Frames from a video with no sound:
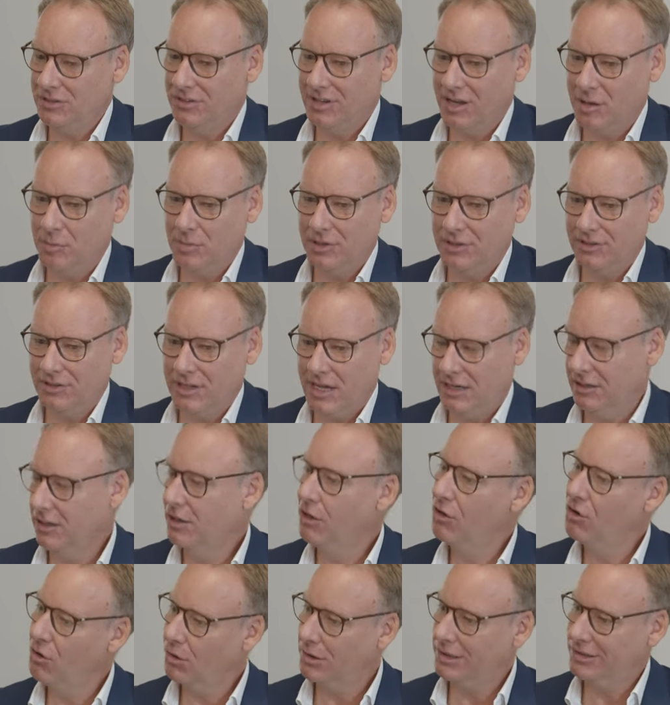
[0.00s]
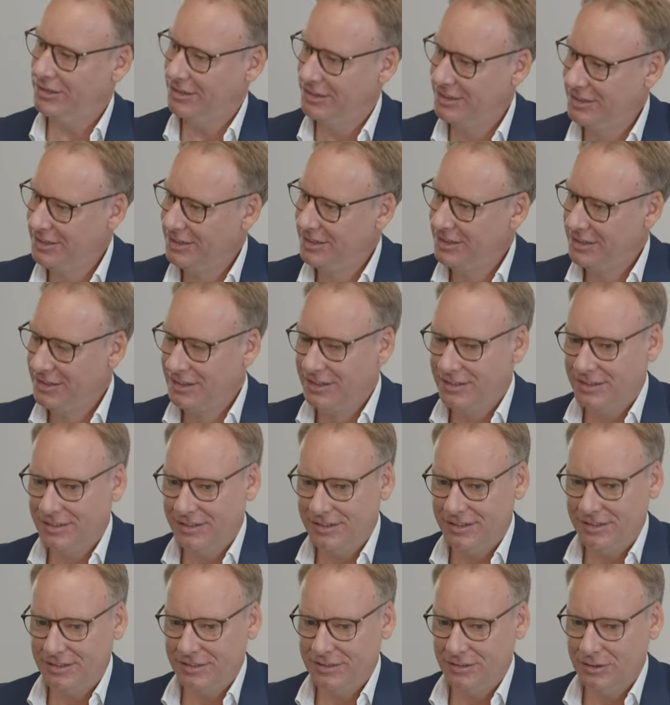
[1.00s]
damals angelockt.
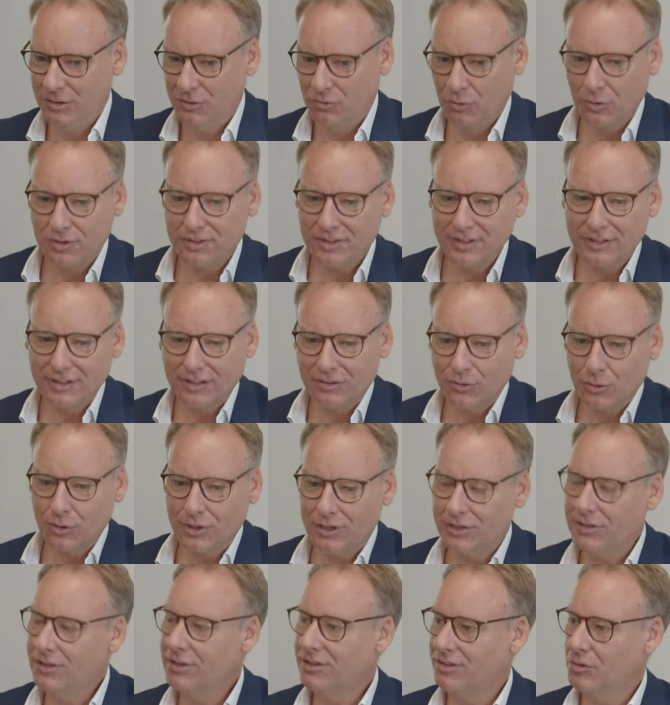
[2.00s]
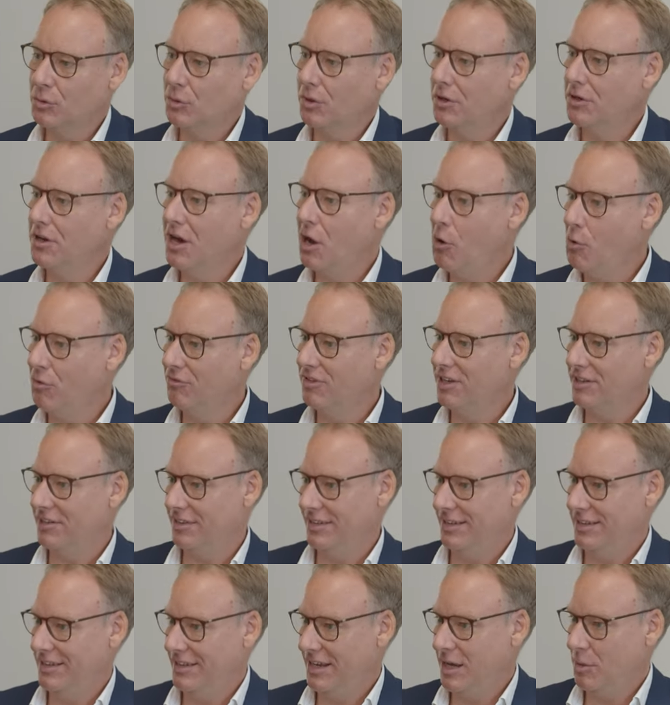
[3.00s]
Äh, ich wusste natürlich nicht so genau,
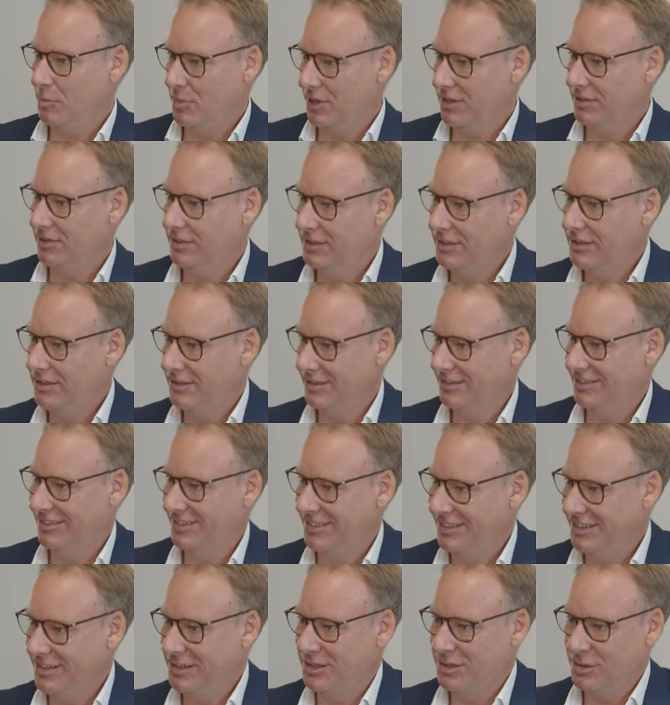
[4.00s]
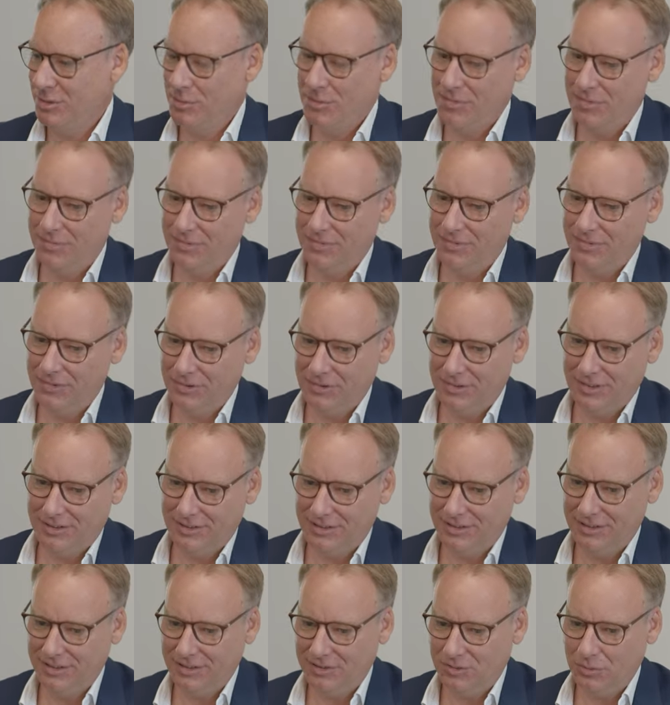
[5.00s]
was dann da passiert. Äh, ich
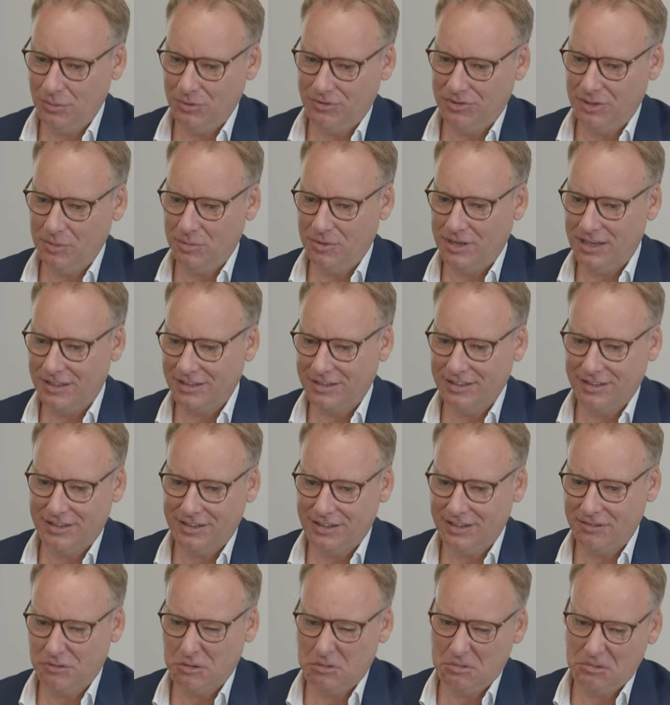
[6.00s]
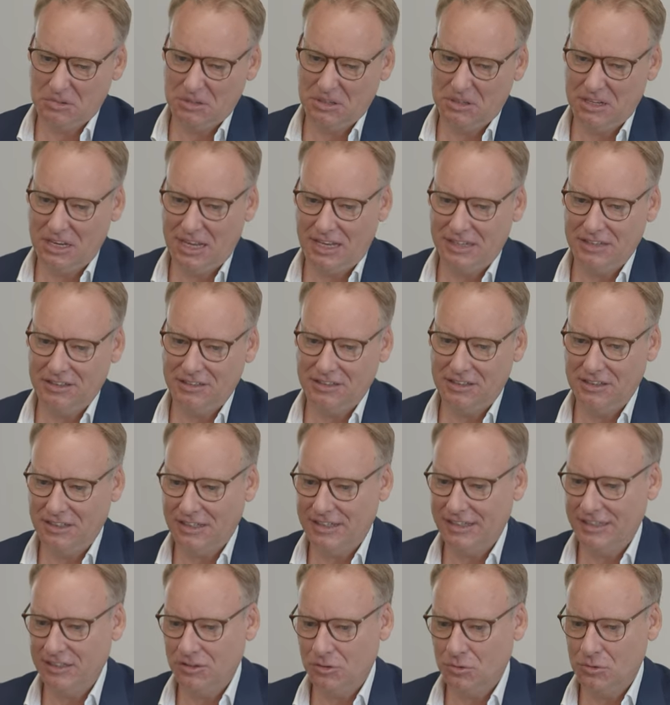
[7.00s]
hatte durch die Praktika so einen leichten
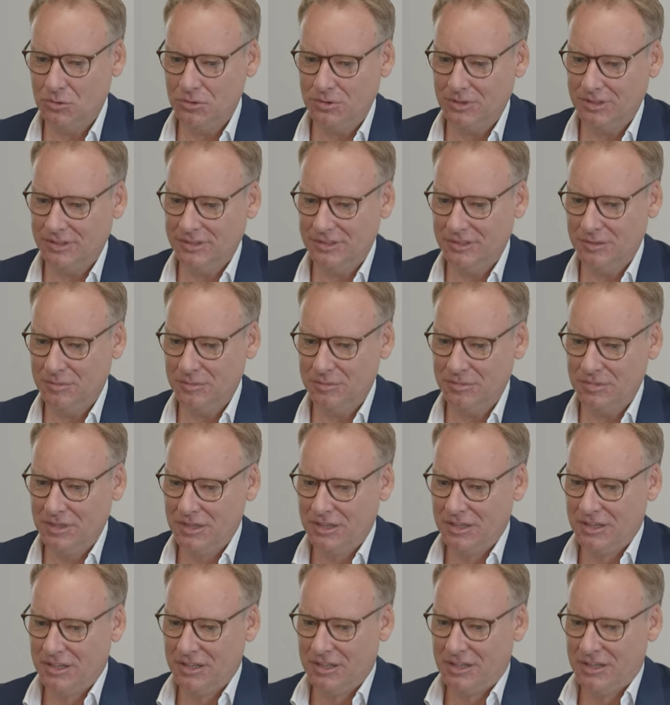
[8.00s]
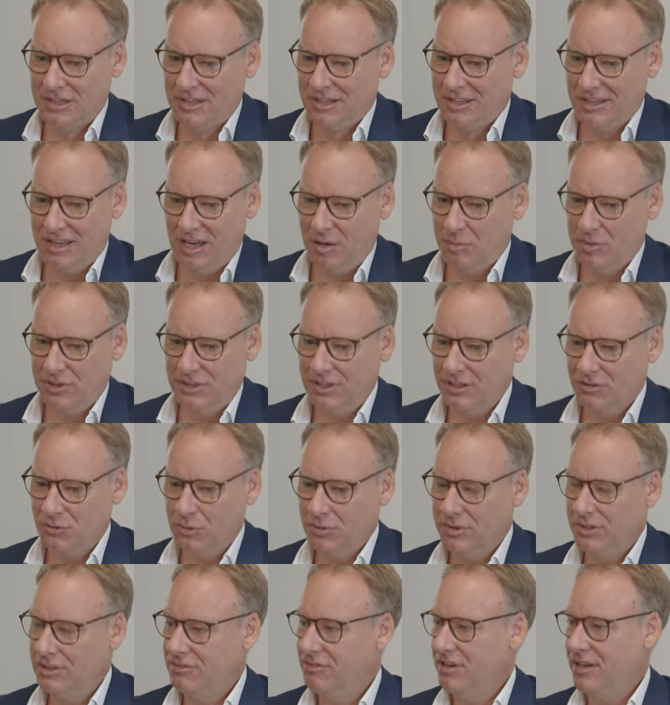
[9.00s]
Eindruck, ähm, aber
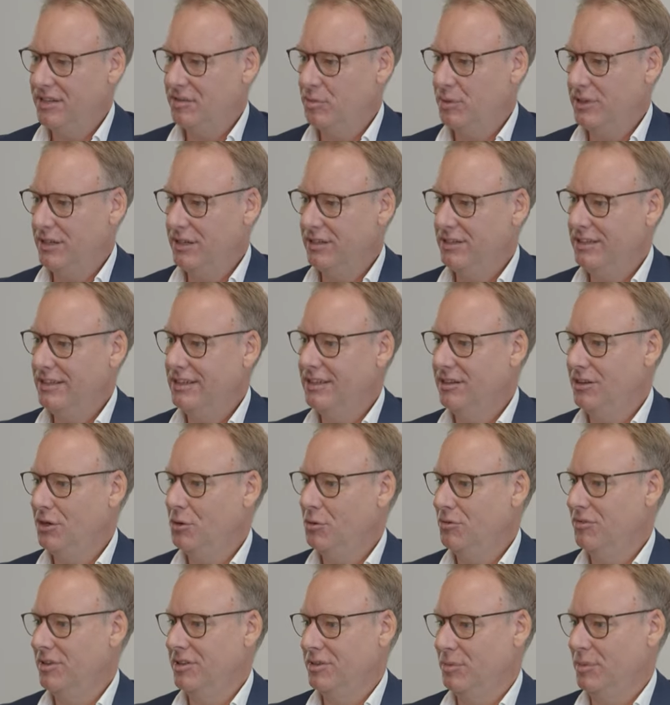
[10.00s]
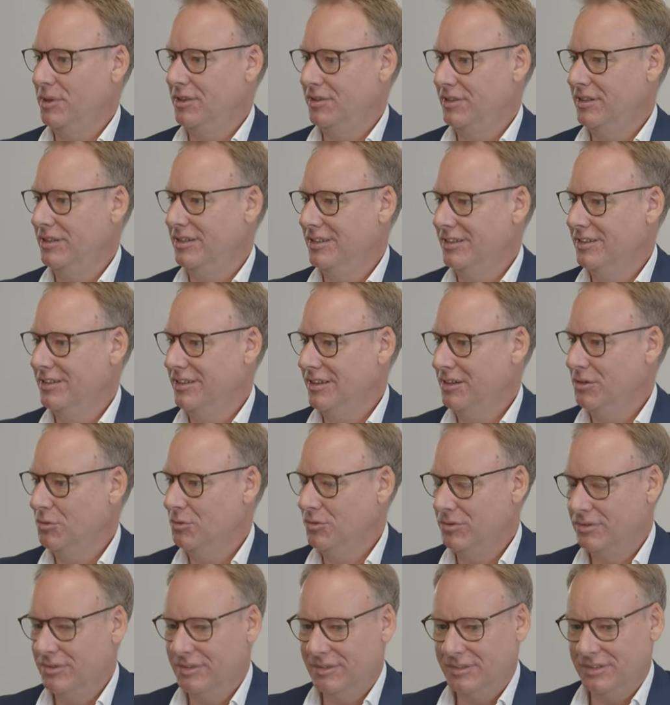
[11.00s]
natürlich weiß man dann nie genau, was passiert.
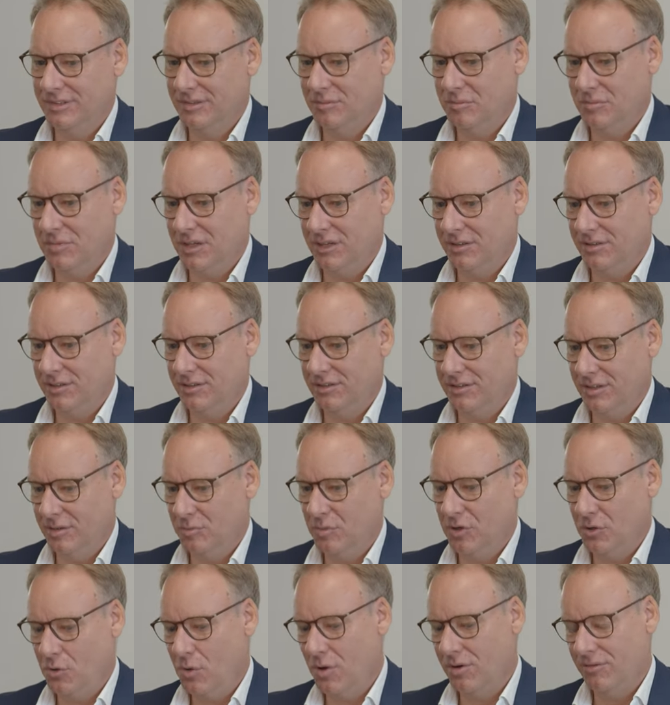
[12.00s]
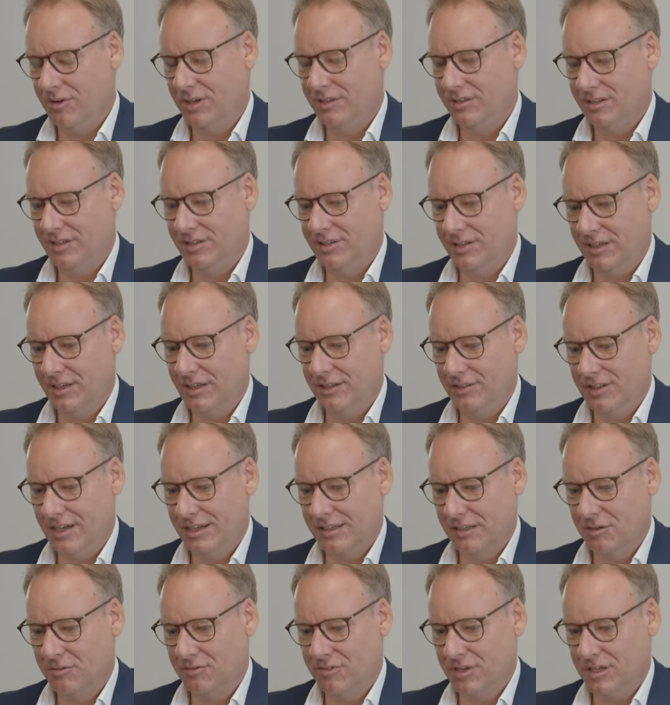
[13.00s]
Und ähm, als ich dann bei Horvath tatsächlich
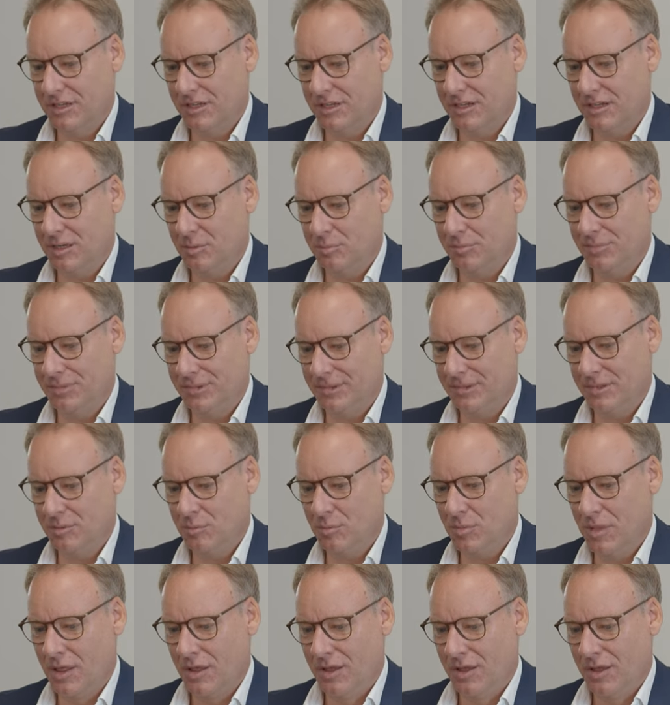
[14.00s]
angefangen habe, ähm,